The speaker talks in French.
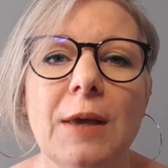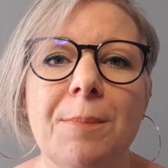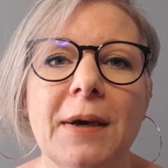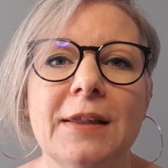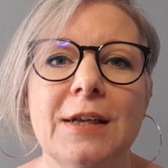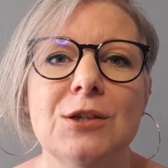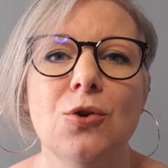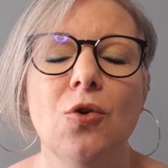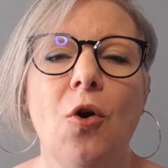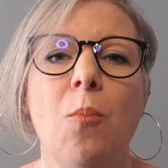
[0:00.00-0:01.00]
et partager
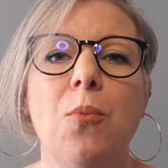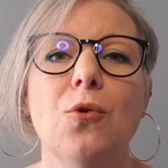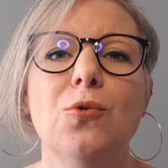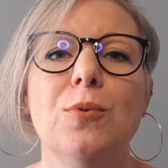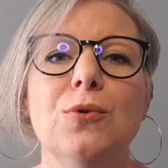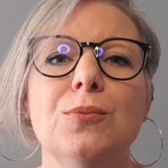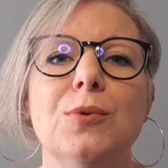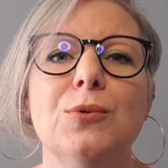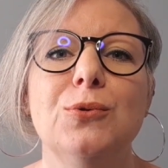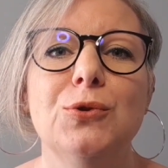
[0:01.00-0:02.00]
encore beaucoup, beaucoup,
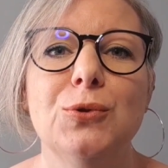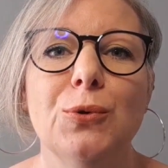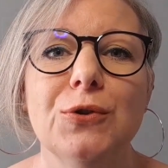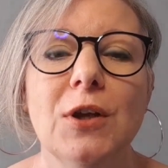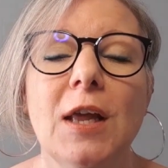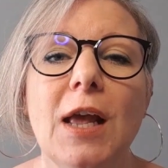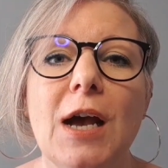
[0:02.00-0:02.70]
beaucoup de choses.